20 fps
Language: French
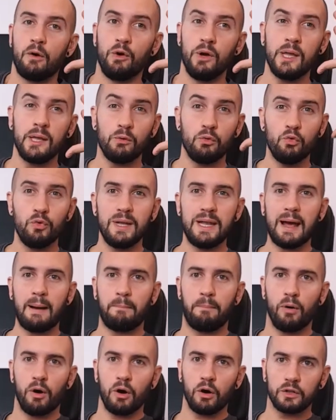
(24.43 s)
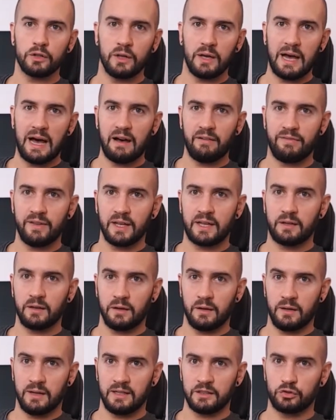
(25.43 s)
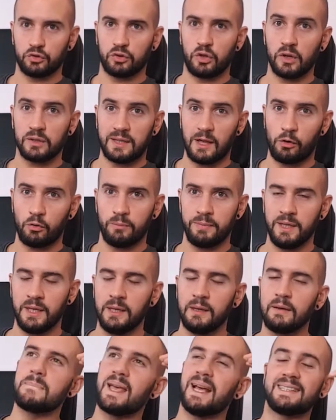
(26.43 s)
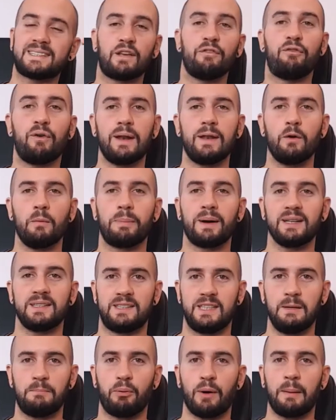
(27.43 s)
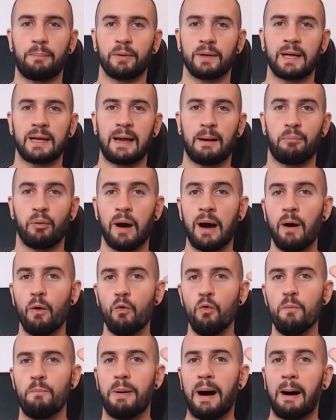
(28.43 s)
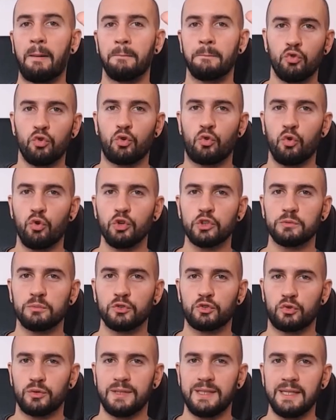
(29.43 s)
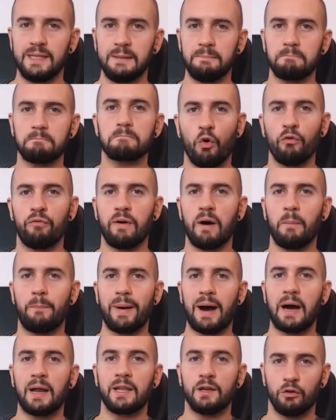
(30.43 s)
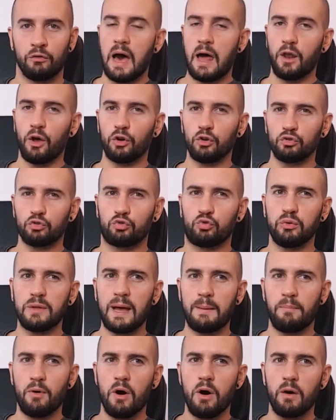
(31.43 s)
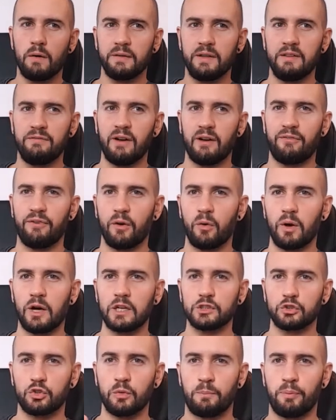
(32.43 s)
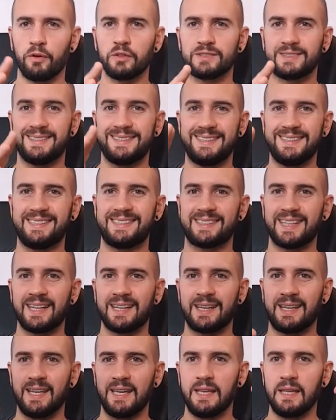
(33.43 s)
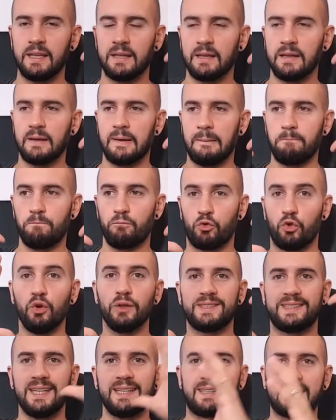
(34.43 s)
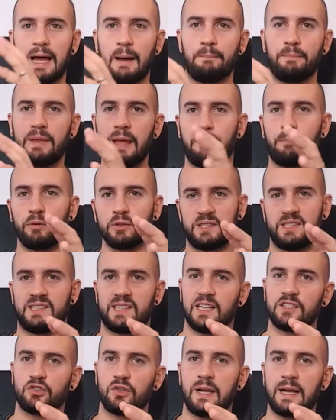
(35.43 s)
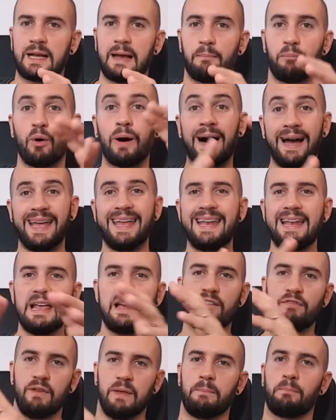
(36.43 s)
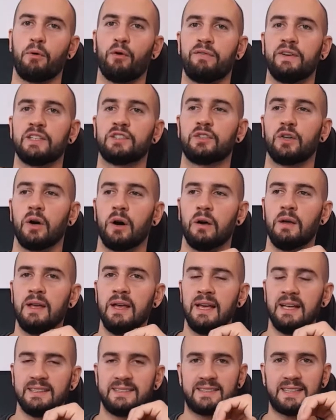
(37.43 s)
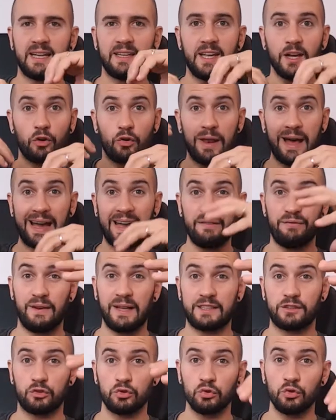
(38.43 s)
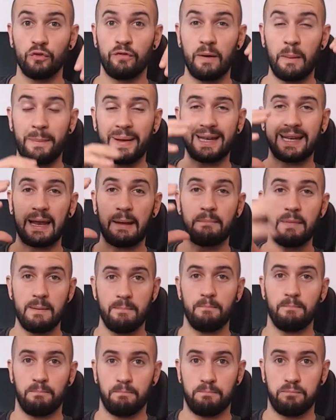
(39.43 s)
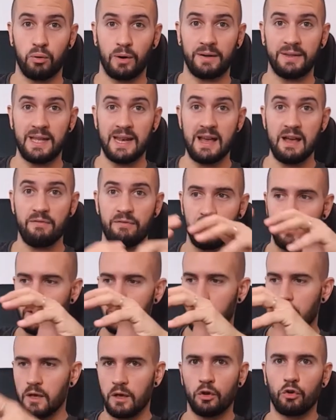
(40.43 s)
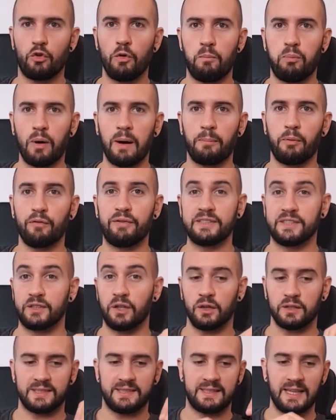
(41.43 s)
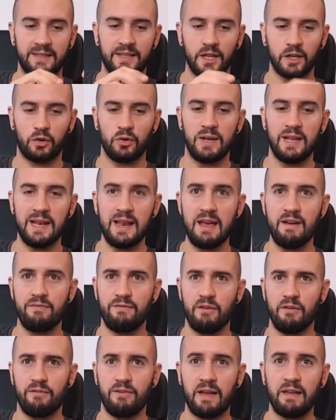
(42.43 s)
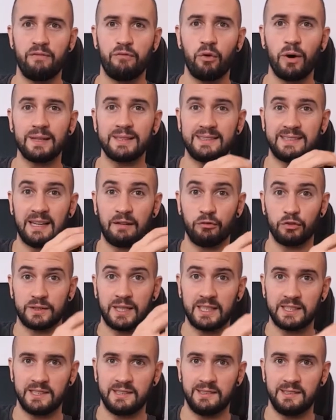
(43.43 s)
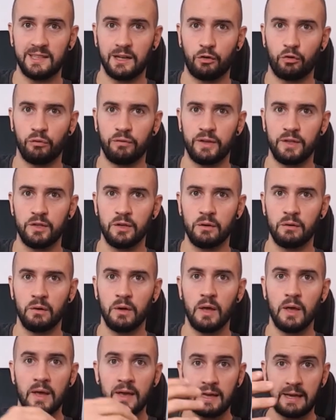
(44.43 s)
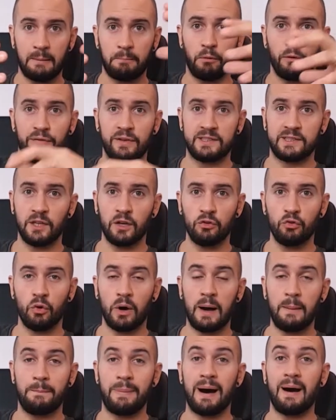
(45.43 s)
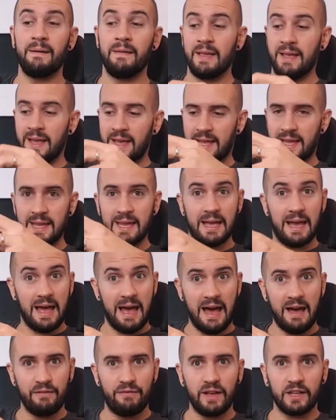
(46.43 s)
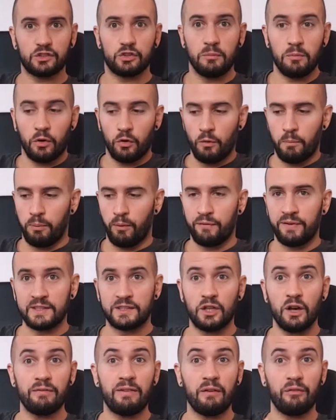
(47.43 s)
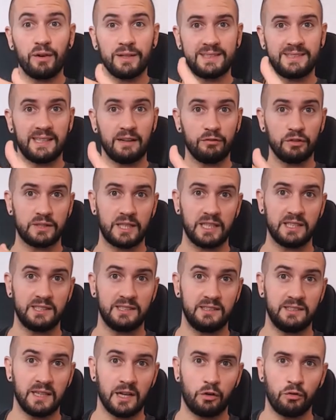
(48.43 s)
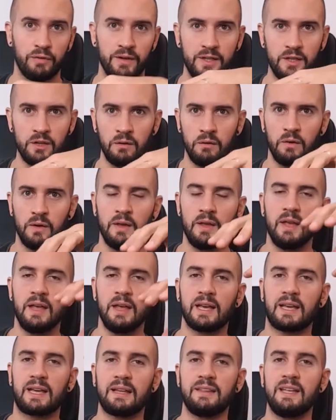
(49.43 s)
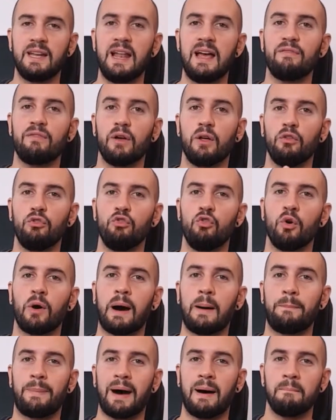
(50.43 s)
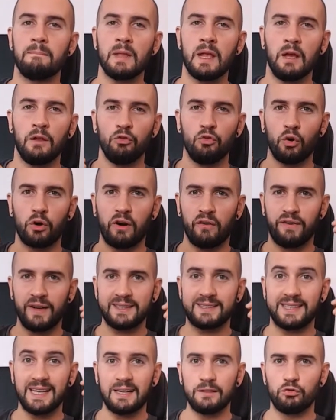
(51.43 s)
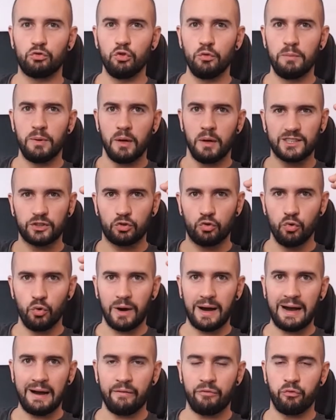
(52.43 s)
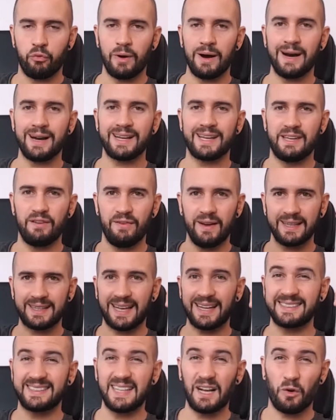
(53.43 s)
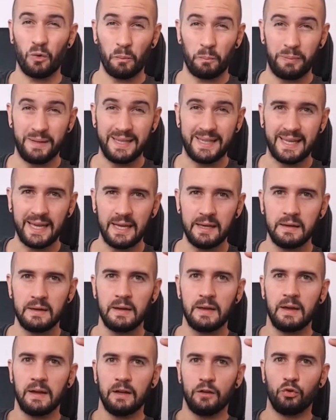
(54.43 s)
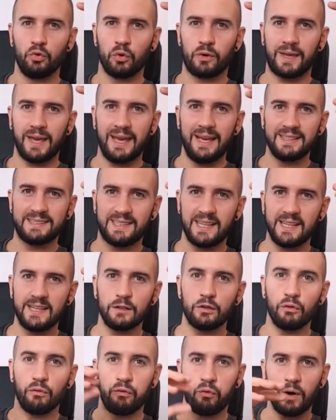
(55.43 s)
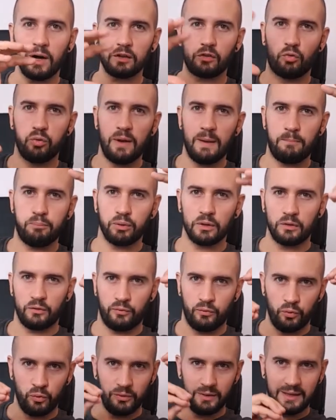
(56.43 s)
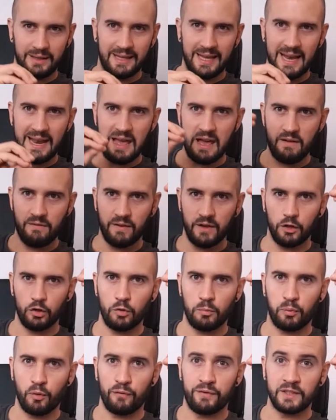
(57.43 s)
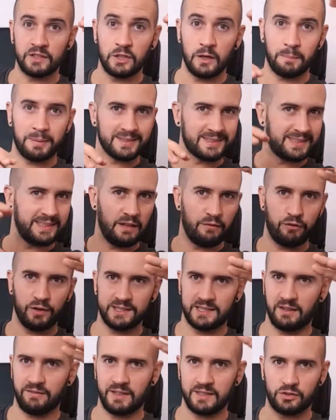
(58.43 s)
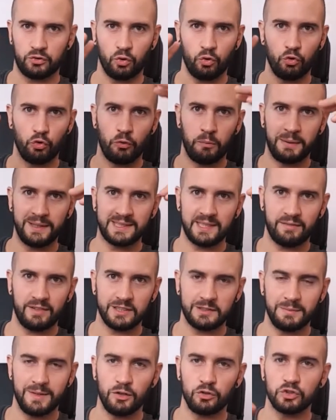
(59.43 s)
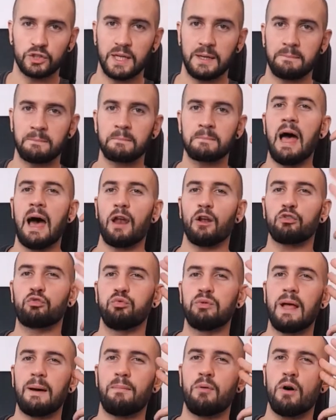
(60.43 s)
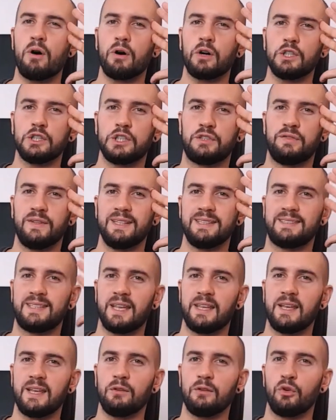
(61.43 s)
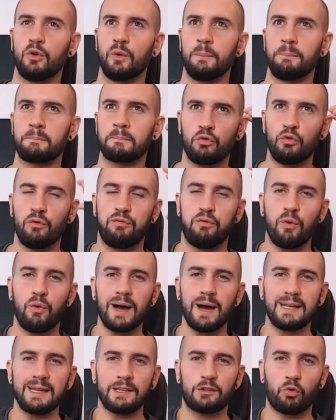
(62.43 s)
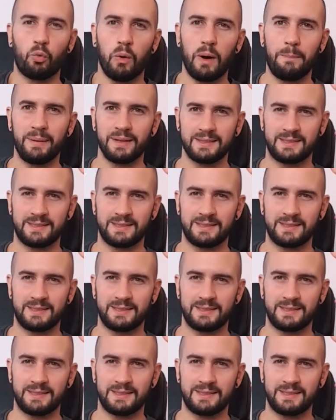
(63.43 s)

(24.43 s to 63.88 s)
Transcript: Oui, où il aborde avec euh, l'instructeur Taloubi, est-ce qu'il faut aller au Brésil pour apprendre la capoeira ou pas Du coup, je me suis dit, on va en parler. Alors, tout d'abord, il va falloir, je pense, distinguer deux étapes d'apprentissage dans la capoeira élève et professeur. C'est-à-dire que la réflexion ne va pas être la même pour un élève que pour un professeur. C'est-à-dire que l'élève va y voir des avantages et des inconvénients qu'un professeur n'aura pas. Et inversement, le professeur va avoir des avantages et des inconvénients qu'un élève n'aura pas. Donc en fait, il y a un double discours à avoir qui va être assez compliqué. Donc essayez de voir tous les points de vue d'élèves et de professeurs, parce que des fois ça va se regrouper, ça va se mélanger. Alors tout d'abord, je vais essayer de, voir les trois